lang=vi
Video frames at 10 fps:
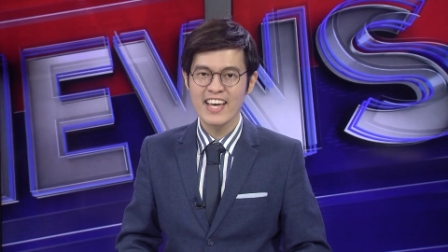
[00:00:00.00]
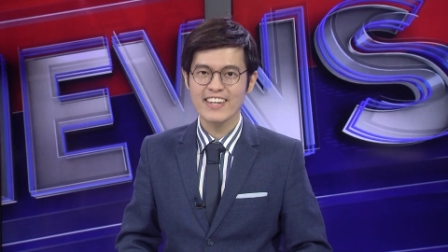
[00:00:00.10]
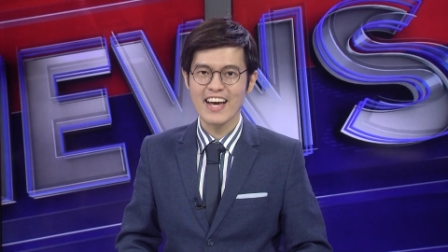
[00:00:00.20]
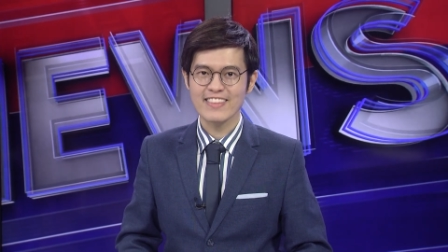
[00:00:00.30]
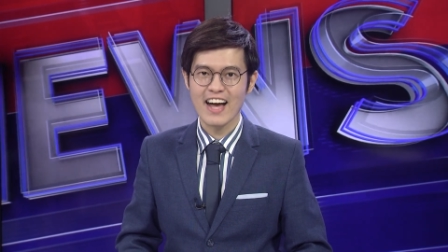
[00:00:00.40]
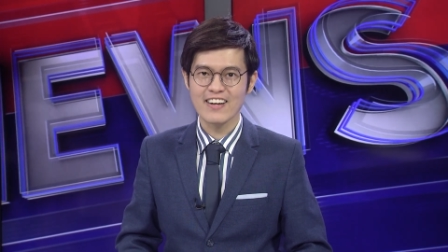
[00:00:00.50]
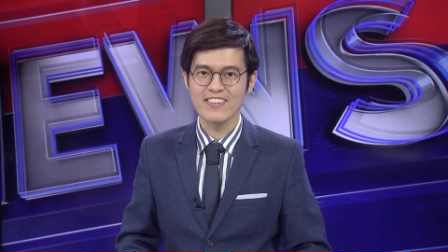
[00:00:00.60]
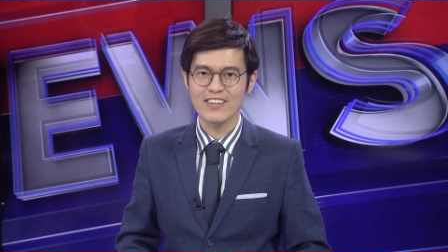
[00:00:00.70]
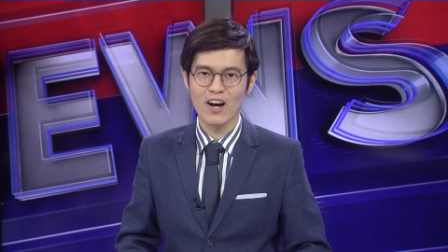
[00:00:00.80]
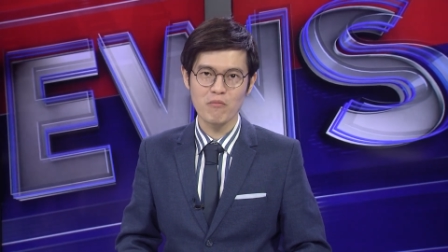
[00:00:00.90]
đã tăng
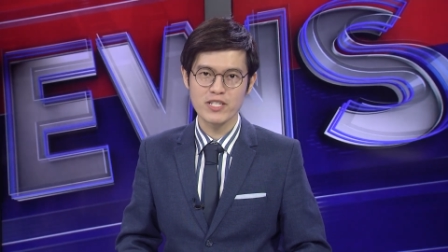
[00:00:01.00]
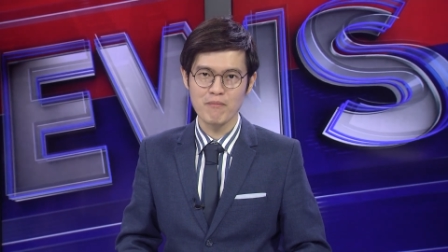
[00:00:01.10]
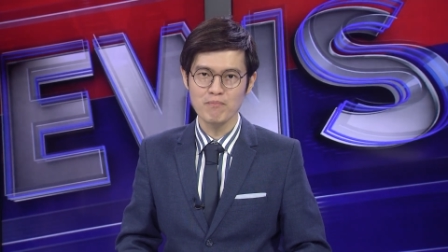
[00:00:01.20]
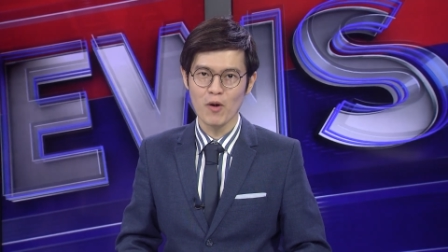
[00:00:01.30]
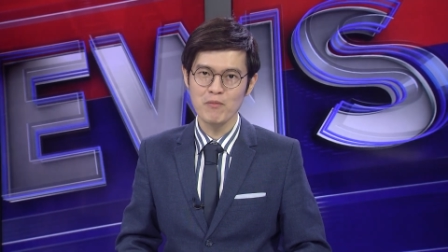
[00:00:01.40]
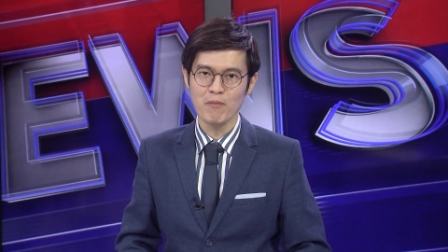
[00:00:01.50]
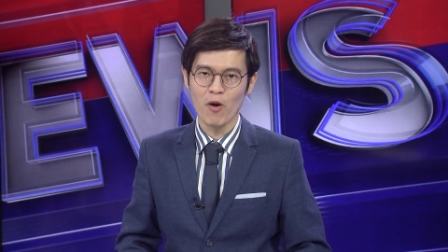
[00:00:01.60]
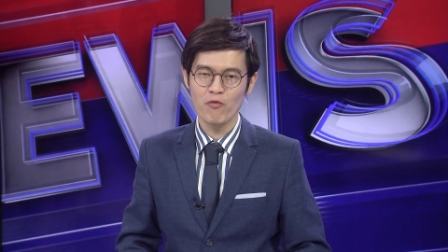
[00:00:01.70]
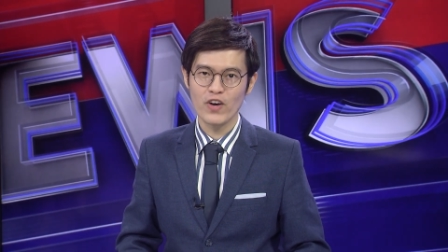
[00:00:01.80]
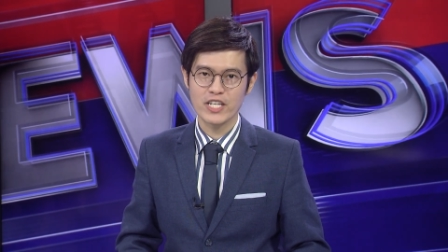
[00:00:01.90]
được
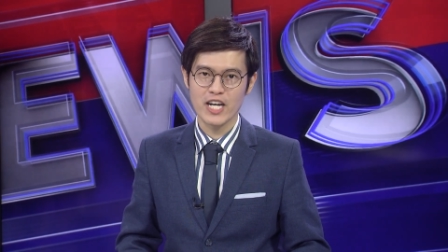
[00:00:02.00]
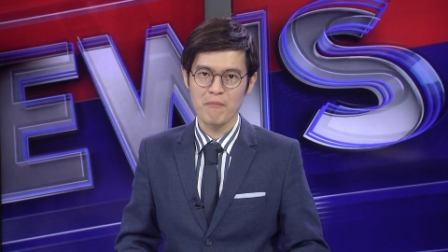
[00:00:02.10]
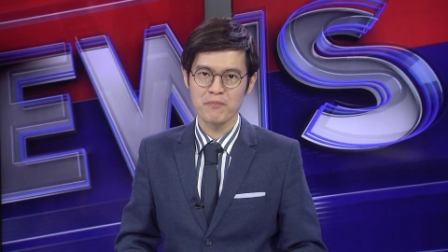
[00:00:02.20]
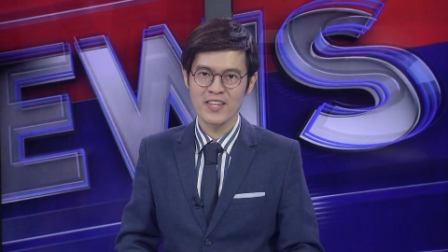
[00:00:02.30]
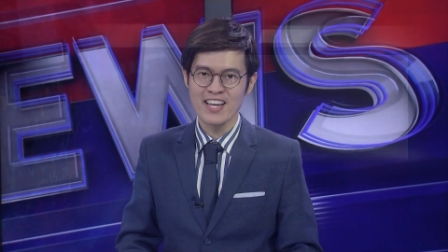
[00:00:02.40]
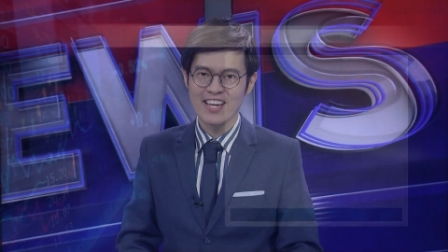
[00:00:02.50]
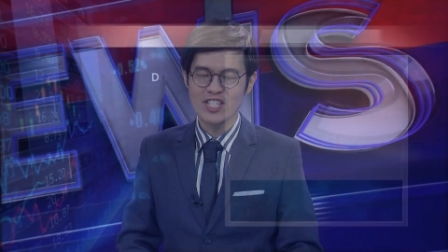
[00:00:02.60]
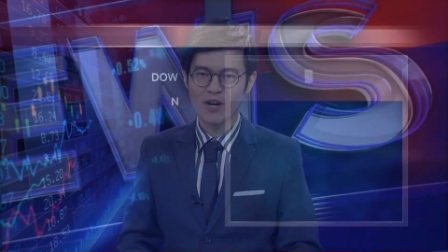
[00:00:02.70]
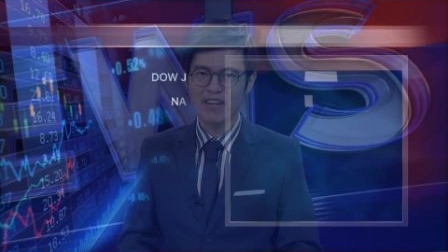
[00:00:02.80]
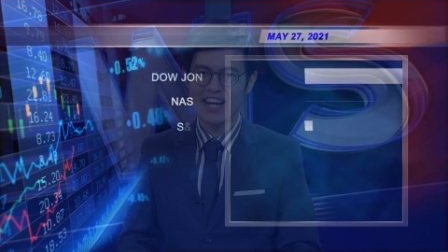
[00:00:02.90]
0.44%. Trong khi